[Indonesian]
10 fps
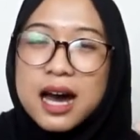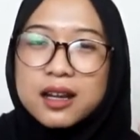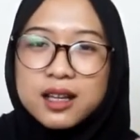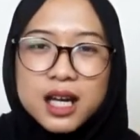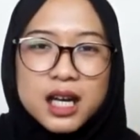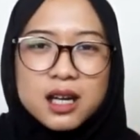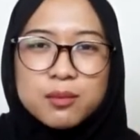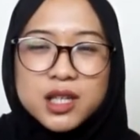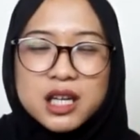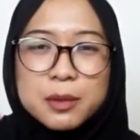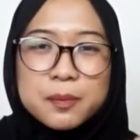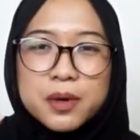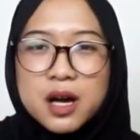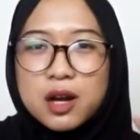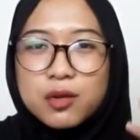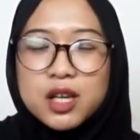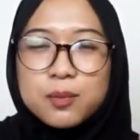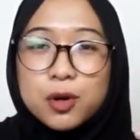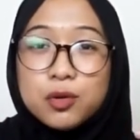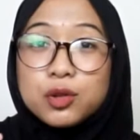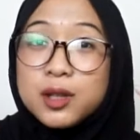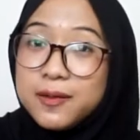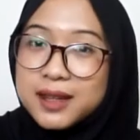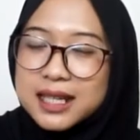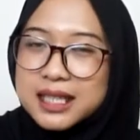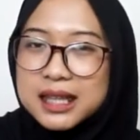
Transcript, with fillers: karena bisa mempengaruhi produktivitas